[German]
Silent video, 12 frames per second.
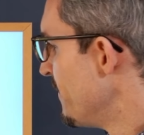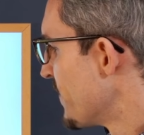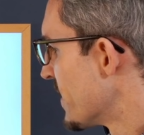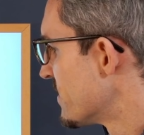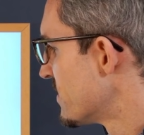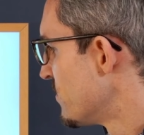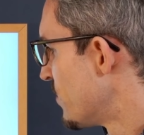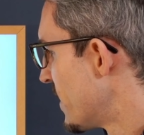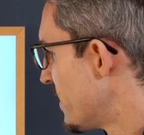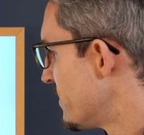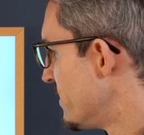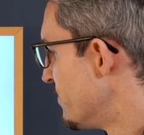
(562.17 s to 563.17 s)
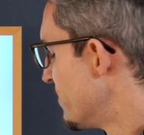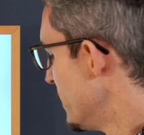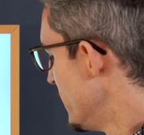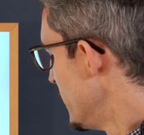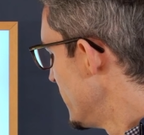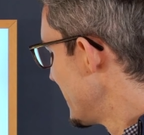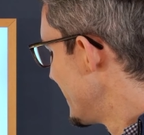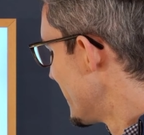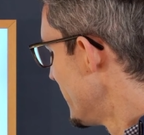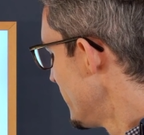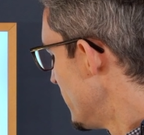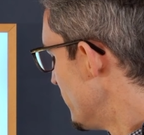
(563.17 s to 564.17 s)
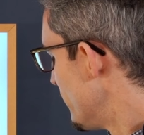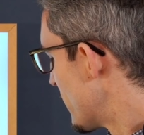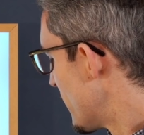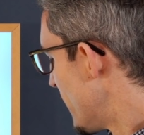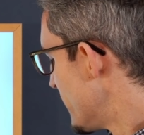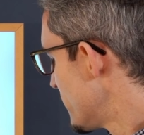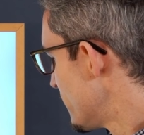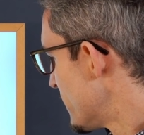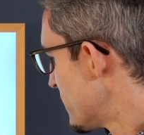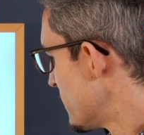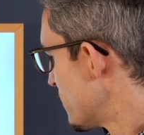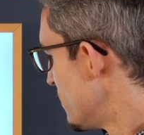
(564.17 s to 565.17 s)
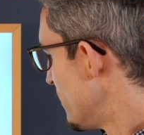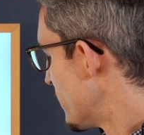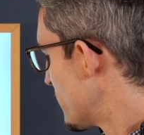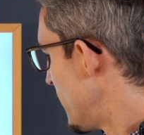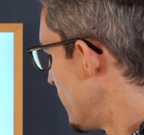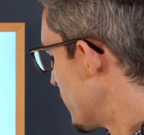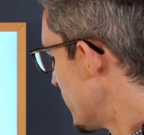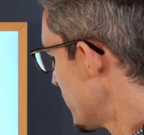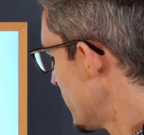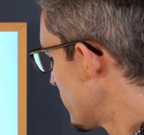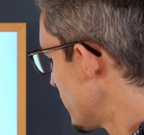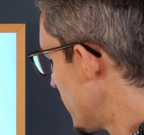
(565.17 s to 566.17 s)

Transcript: Das ist noch relativ gering im Vergleich, was jetzt so die Verteilung angeht.